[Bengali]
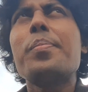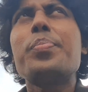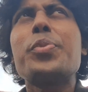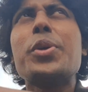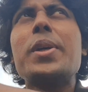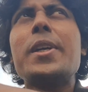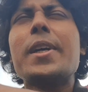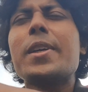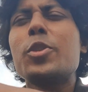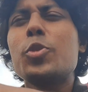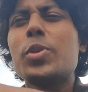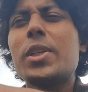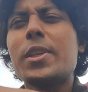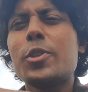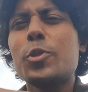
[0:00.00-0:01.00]
তো এটা কিন্তু
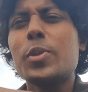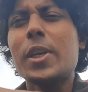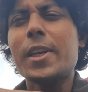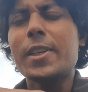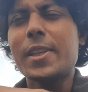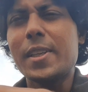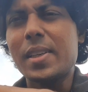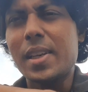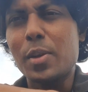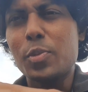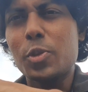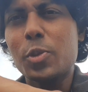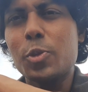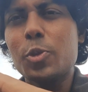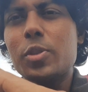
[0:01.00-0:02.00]
সে কিন্তু তার একটা
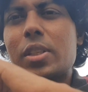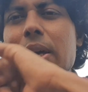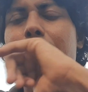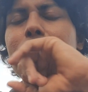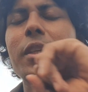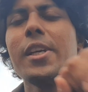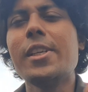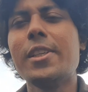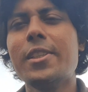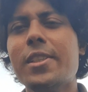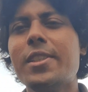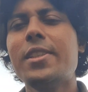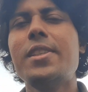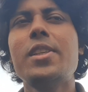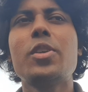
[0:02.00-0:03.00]
ইন্টারভিউতে কিন্তু সাপ জানিয়ে
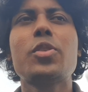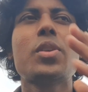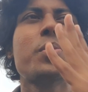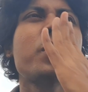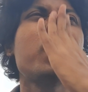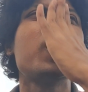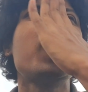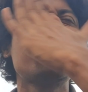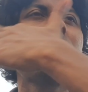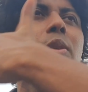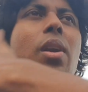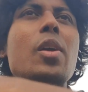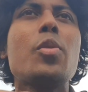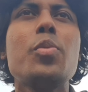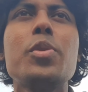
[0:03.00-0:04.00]
দিয়েছে ডিরেক্টর এবং ডিরেক্টর
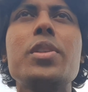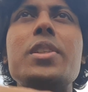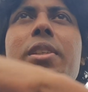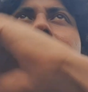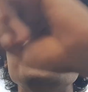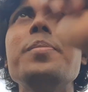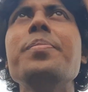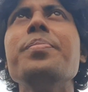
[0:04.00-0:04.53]
আরও বলছে যে